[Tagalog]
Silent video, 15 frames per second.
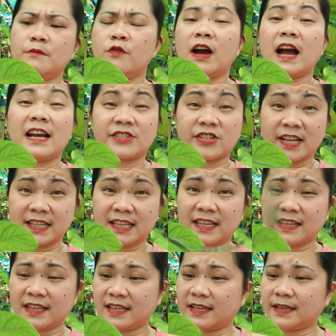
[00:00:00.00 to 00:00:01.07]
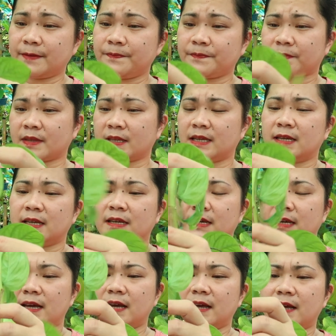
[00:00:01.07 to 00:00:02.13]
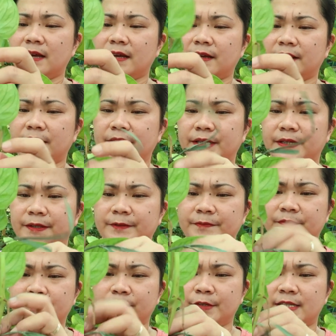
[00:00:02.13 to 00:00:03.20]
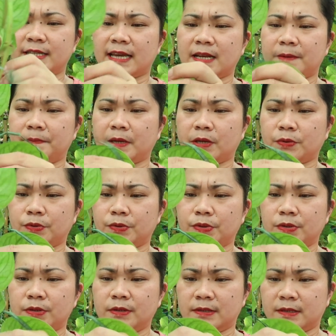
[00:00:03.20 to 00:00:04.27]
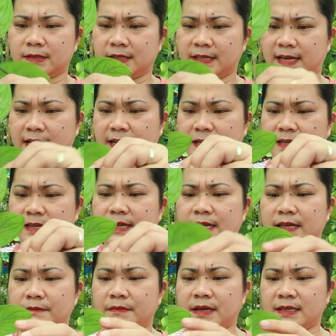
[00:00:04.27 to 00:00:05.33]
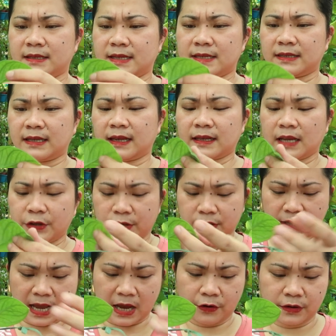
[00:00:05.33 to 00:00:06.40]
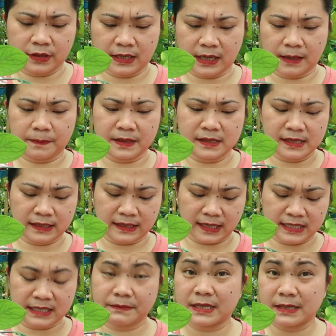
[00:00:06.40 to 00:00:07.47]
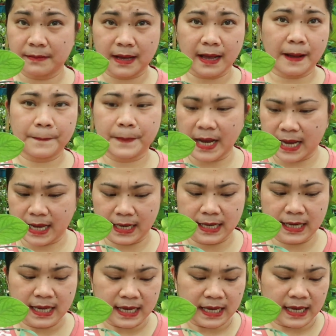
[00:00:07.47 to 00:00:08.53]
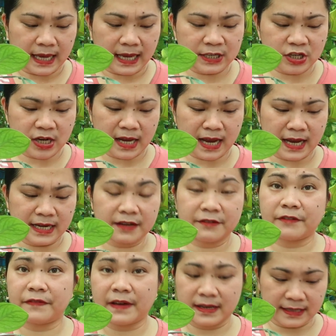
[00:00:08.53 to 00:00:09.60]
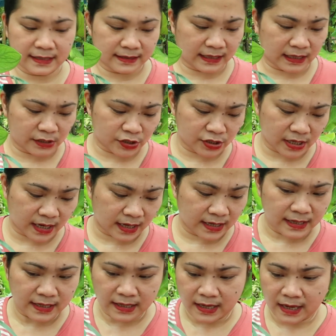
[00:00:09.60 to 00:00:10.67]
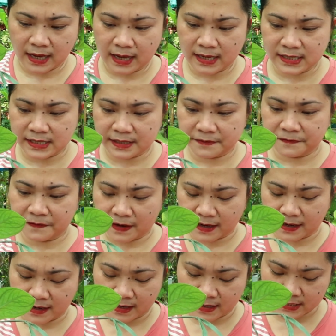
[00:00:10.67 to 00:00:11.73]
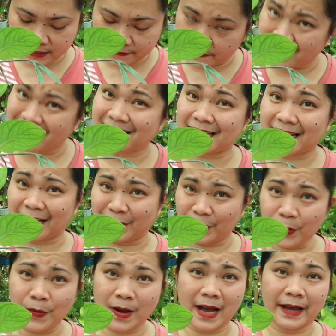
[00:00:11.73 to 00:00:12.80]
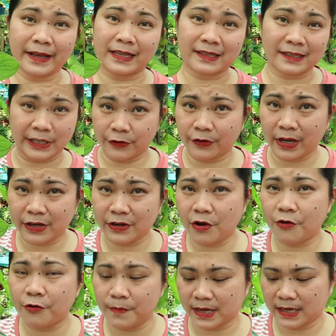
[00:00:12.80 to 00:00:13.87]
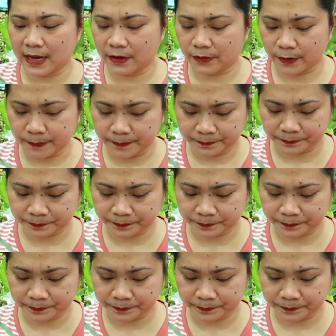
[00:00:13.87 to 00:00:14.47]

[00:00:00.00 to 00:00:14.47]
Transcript: Kamukha siya ni uh, Monstera Peru. Yan. Mas distinct lang yung dahon ni Pinyati kasi mas makapal. At saka nagpe-fenestrate siya. As far, as far as I know ha, i-correct nyo ako mali ako